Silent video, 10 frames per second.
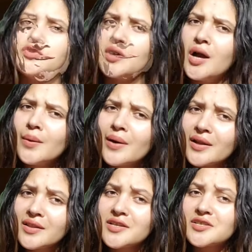जहां
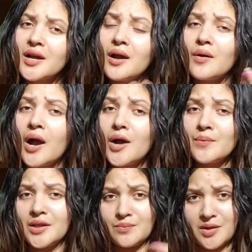हमारे देश का आम
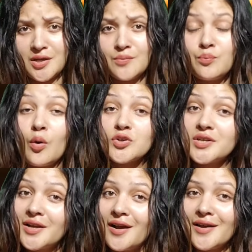आदमी
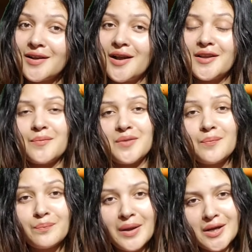पौष्टिक आहार खा के अपना
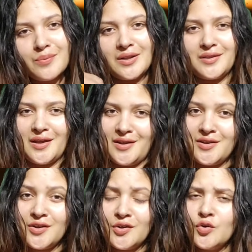पेट भरता
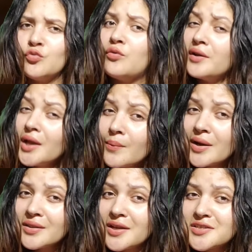है वहीं
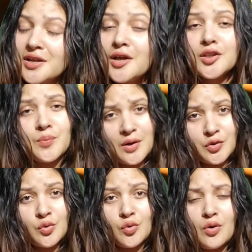हमारे देश के
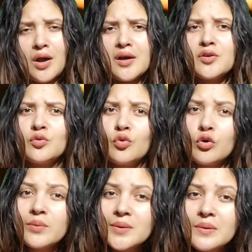अंधभक्तों को अगर
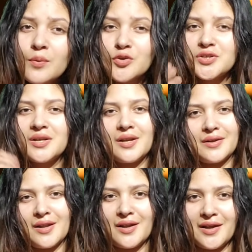गोबर भी पौष्टिक
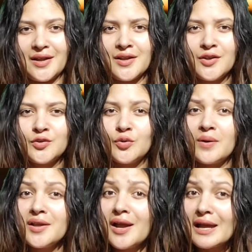लगने लगे तो
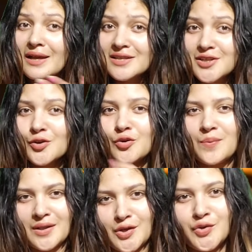भैया ऐसे लोग पैदा